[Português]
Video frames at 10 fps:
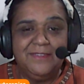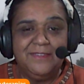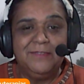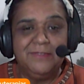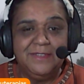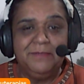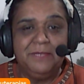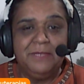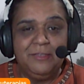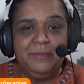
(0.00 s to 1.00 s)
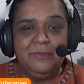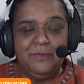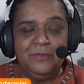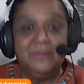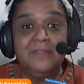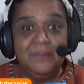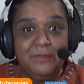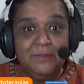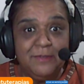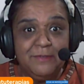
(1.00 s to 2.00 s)
ajudando mais pessoas, não
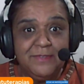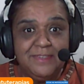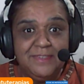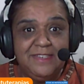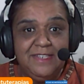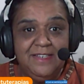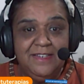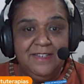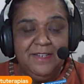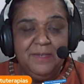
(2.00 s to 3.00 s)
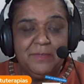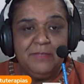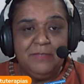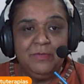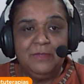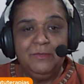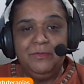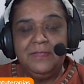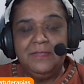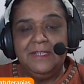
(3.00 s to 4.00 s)
só você, porque sua
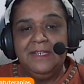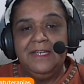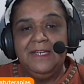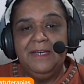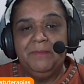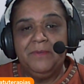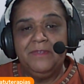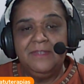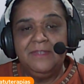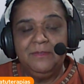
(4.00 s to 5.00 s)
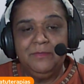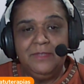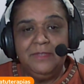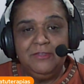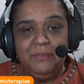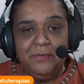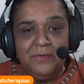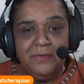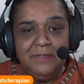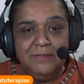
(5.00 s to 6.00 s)
dúvida pode ser a dúvida de
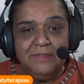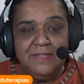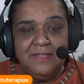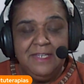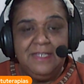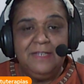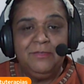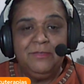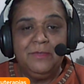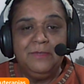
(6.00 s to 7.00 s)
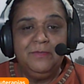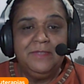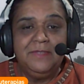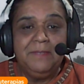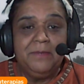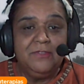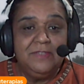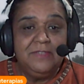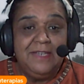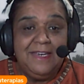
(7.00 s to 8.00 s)
muitos, e a sua dúvida pode
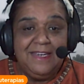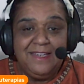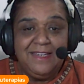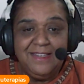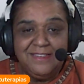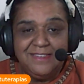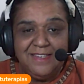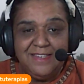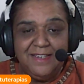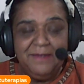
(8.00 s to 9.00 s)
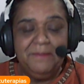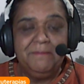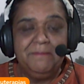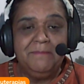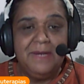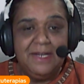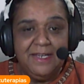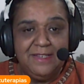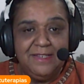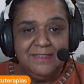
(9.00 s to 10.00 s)
enriquecer
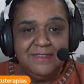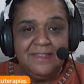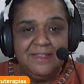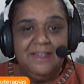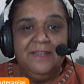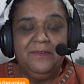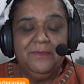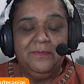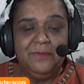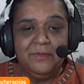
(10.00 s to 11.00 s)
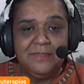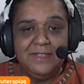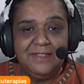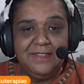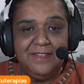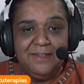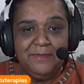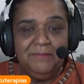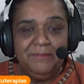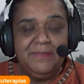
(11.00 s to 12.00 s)
mais o nosso
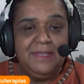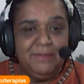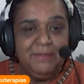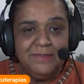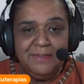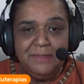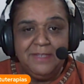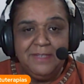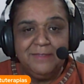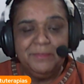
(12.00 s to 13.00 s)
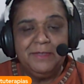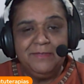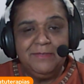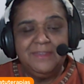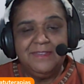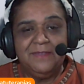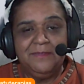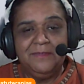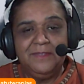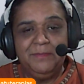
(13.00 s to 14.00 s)
canal e a você mesmo, porque você está
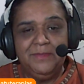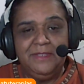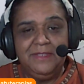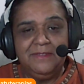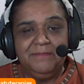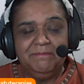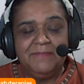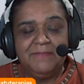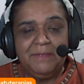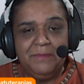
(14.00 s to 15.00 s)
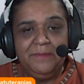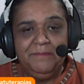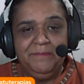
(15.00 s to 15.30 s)
contribuindo, tá bom?